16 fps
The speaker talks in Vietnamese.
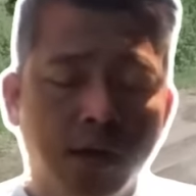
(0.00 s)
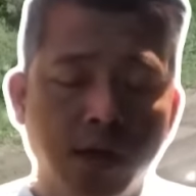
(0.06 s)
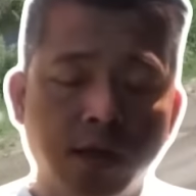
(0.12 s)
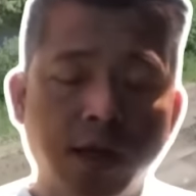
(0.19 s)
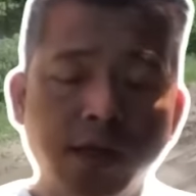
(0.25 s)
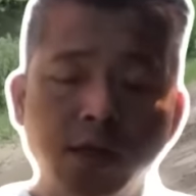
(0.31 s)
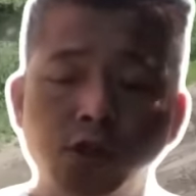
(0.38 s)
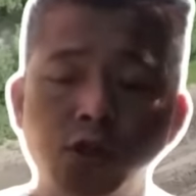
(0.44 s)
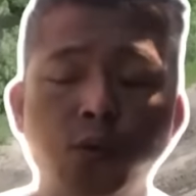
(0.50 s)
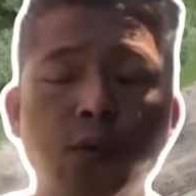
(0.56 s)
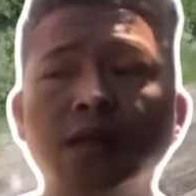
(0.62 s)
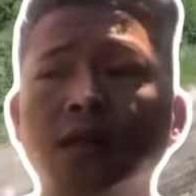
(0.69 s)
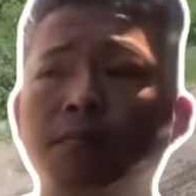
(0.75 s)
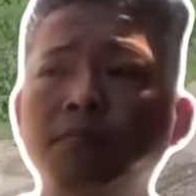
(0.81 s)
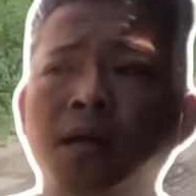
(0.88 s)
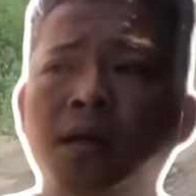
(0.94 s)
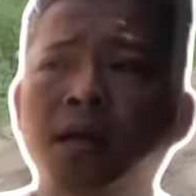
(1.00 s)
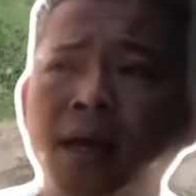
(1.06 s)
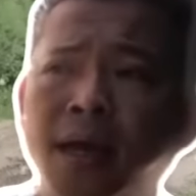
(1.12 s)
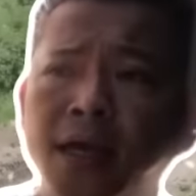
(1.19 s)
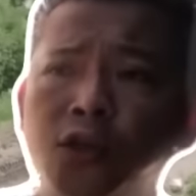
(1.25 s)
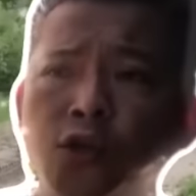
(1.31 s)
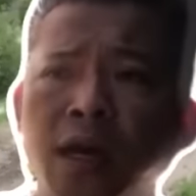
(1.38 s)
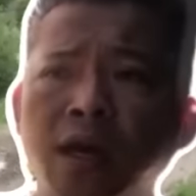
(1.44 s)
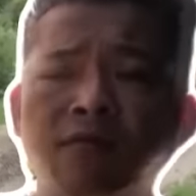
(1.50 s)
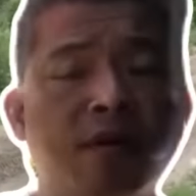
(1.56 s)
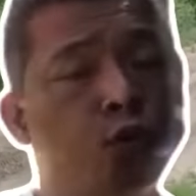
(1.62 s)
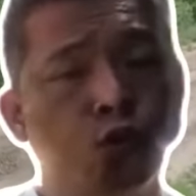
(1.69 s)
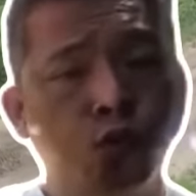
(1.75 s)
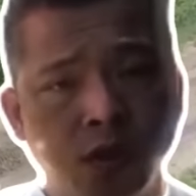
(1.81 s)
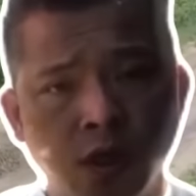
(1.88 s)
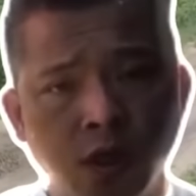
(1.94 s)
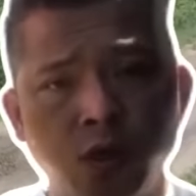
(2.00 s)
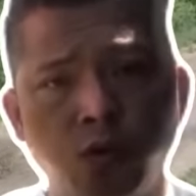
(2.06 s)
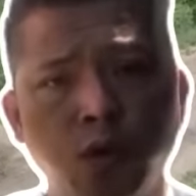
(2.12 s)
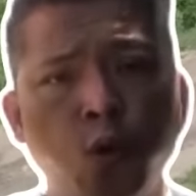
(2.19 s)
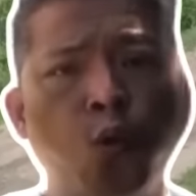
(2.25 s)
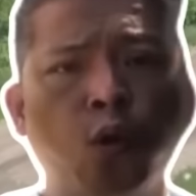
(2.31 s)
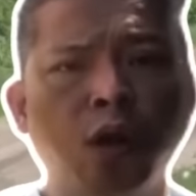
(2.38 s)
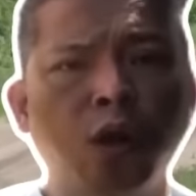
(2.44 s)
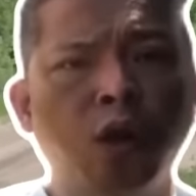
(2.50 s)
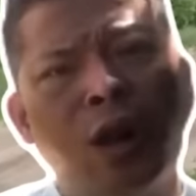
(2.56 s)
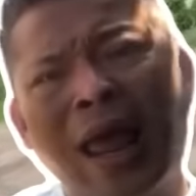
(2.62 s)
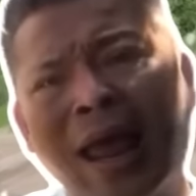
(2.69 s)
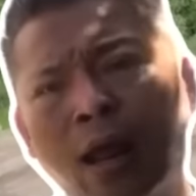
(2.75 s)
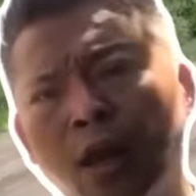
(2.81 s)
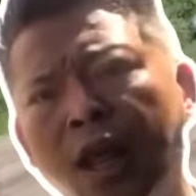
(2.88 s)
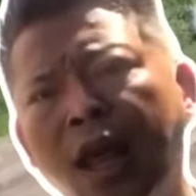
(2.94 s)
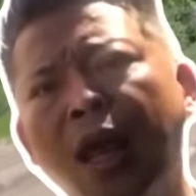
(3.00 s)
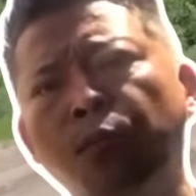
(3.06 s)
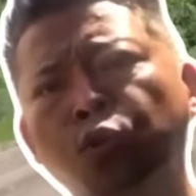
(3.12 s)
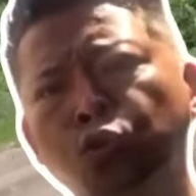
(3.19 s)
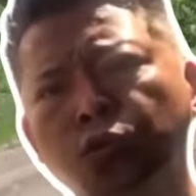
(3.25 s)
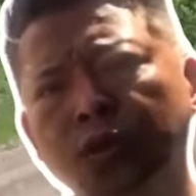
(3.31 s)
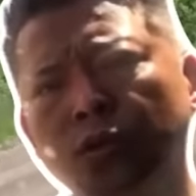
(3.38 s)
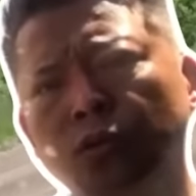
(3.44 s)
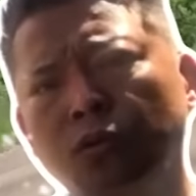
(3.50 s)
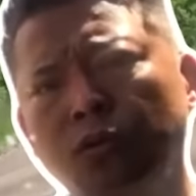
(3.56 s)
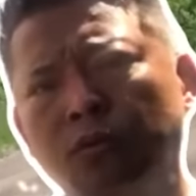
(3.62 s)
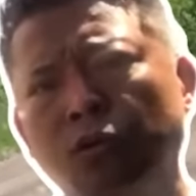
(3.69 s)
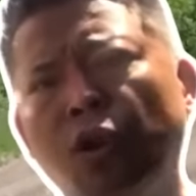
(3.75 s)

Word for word: Thực tế thì trong Nguyên tâm tình ở đây cho các vị một chút xíu, nó nó lạc đề một chút xíu,